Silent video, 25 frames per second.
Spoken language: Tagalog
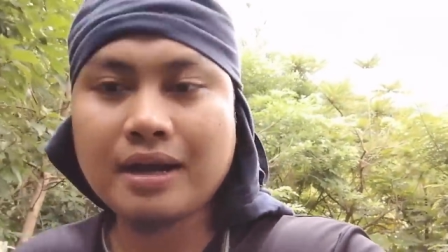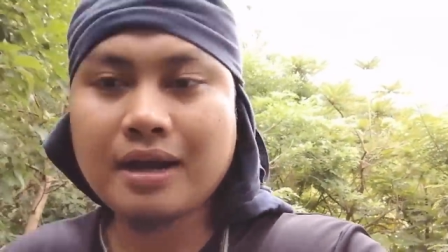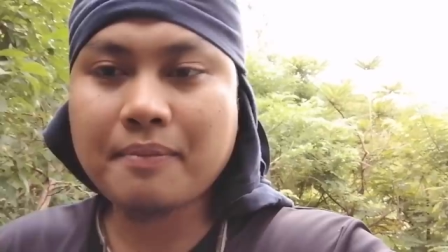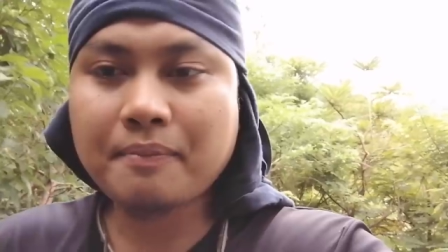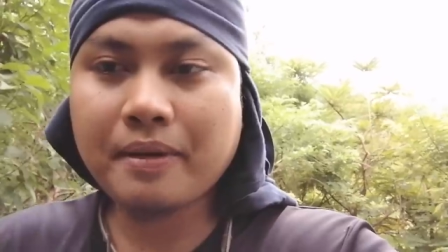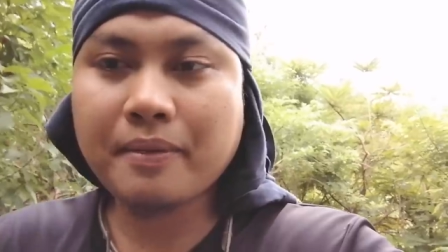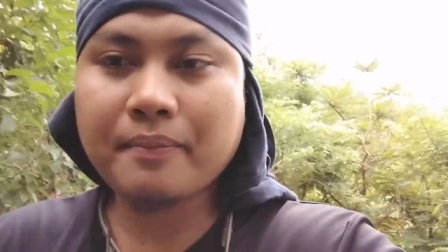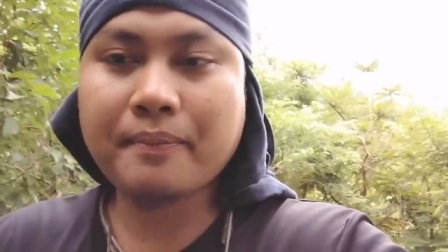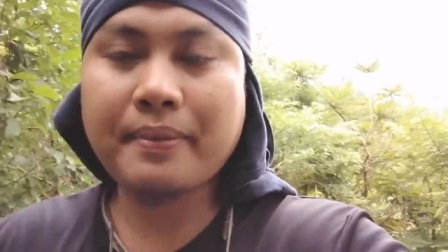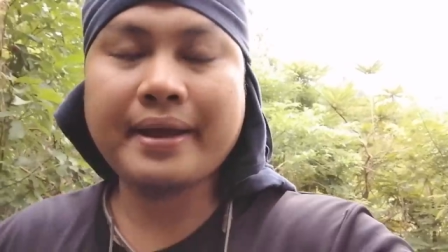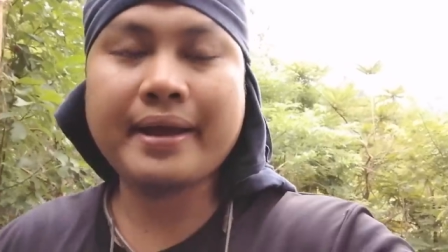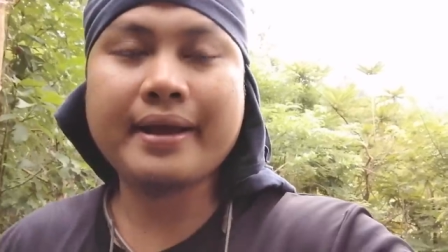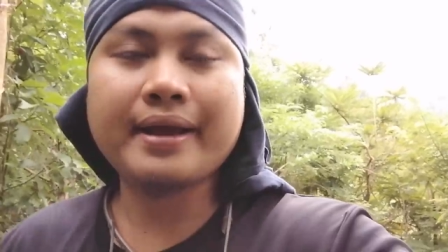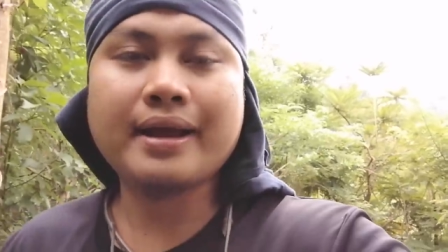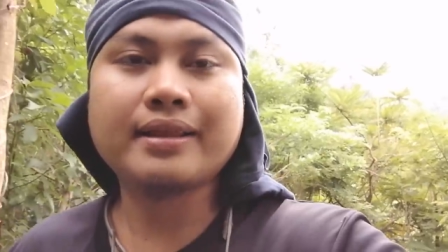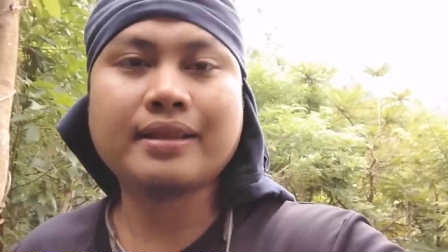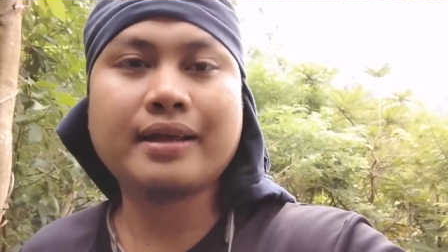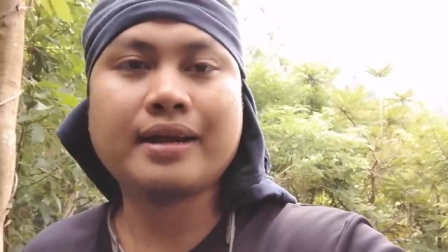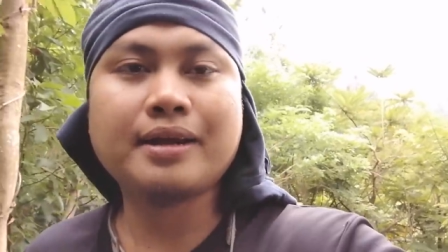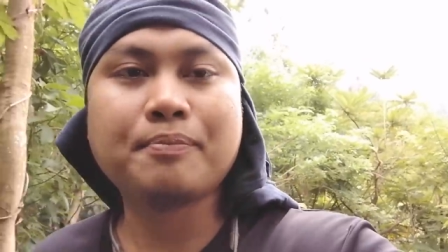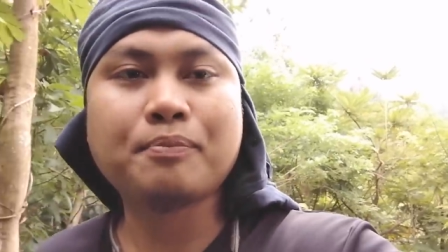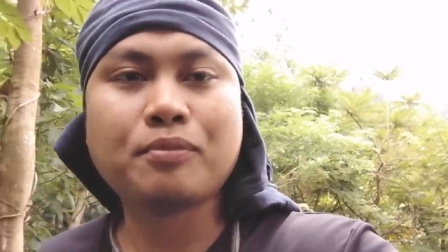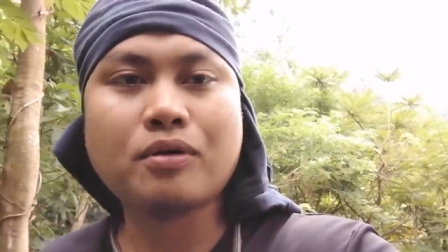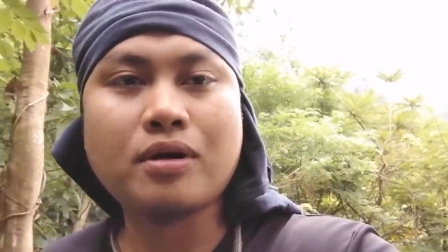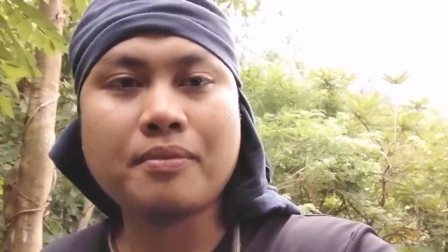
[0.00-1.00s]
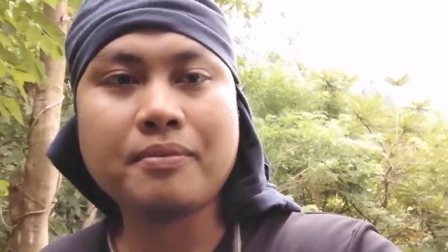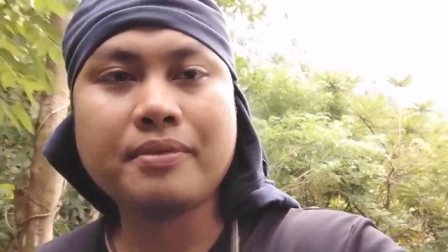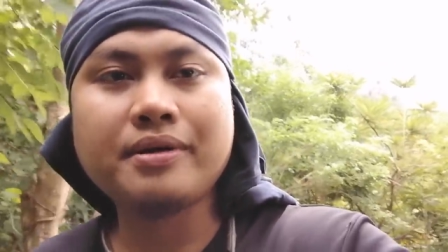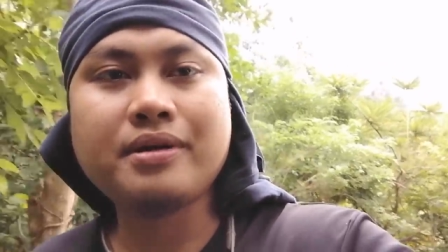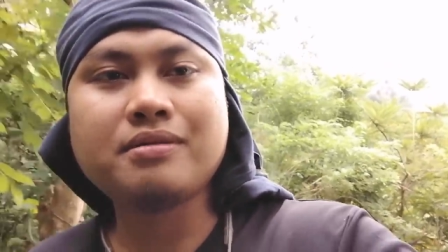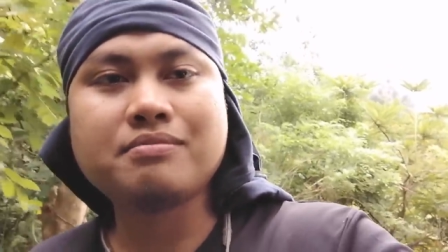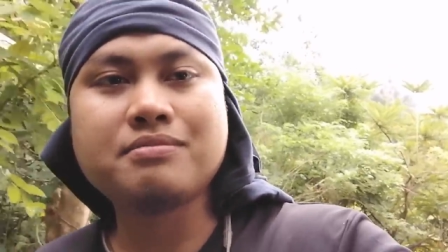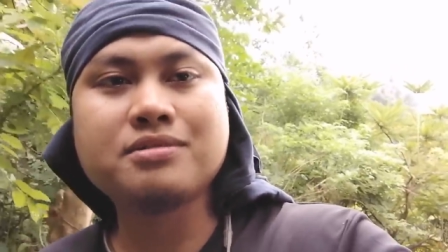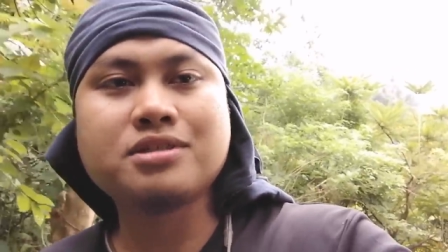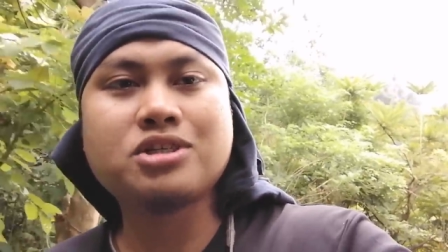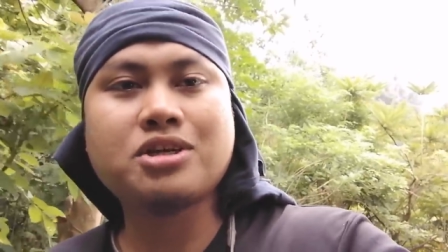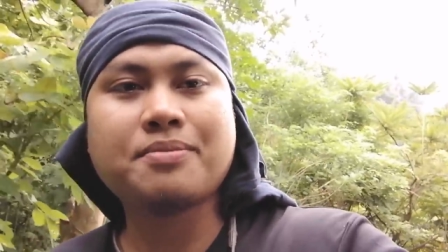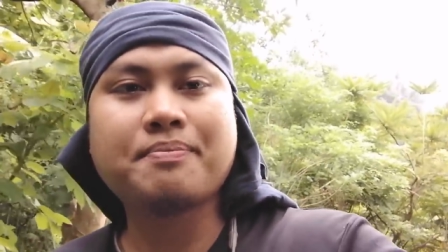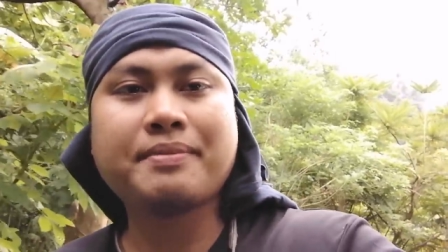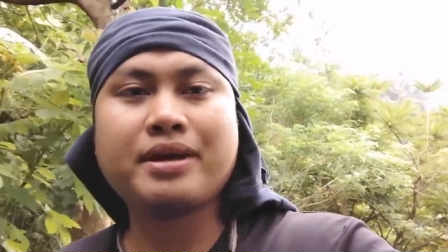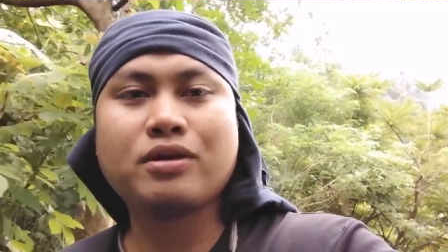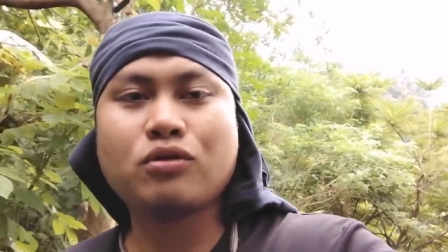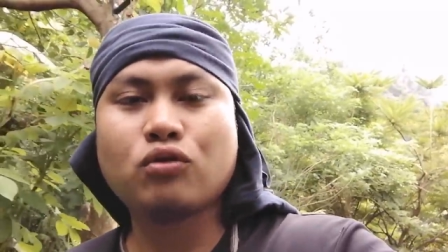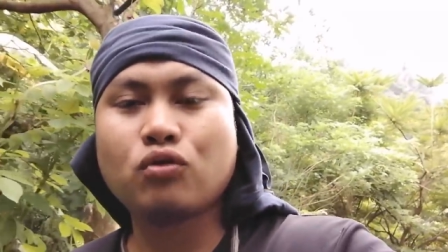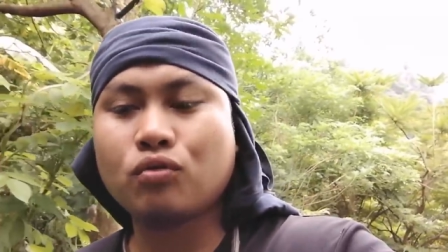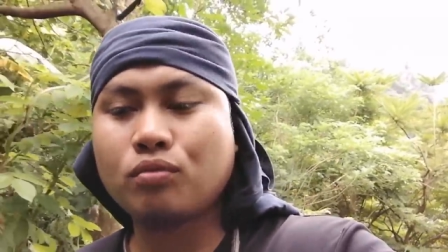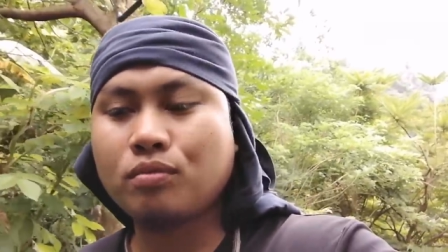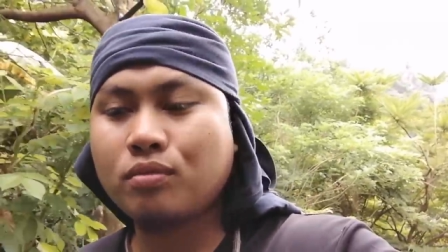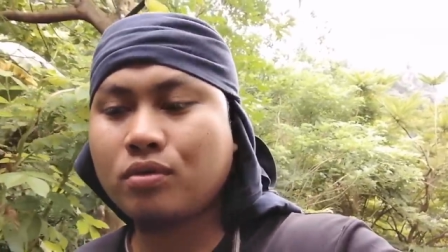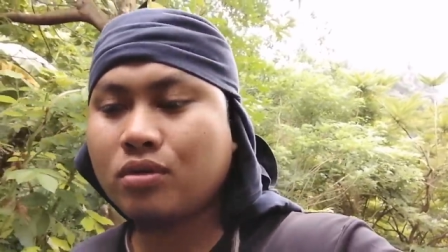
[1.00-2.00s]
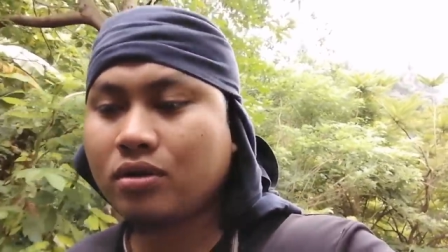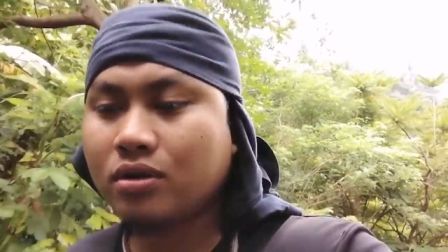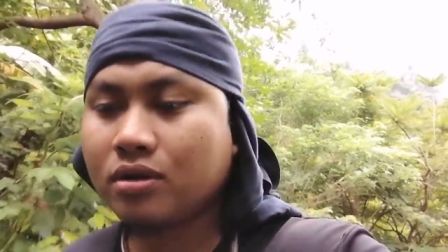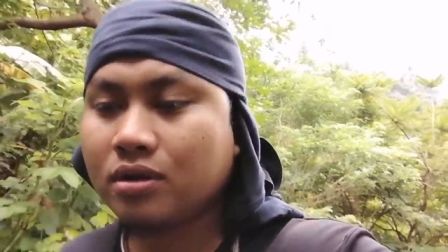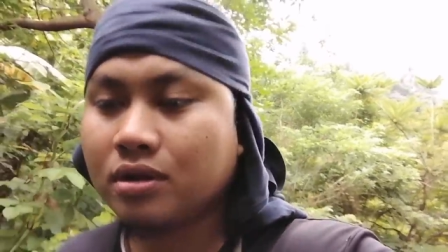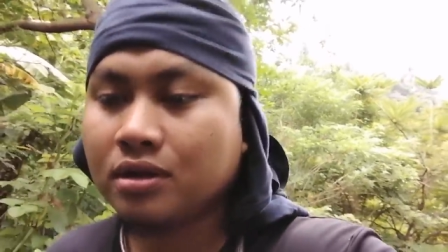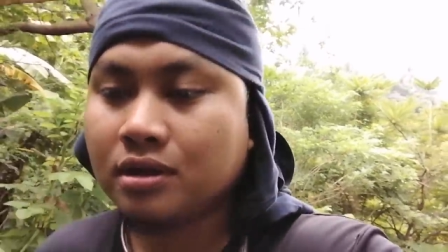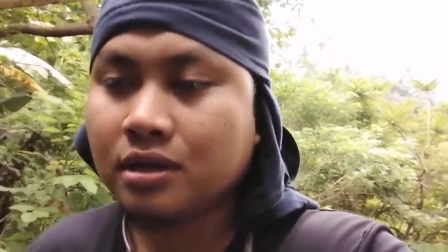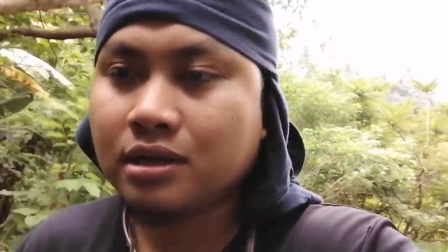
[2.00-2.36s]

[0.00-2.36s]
nakapagpahinga na rin po kami doon sa may kubo.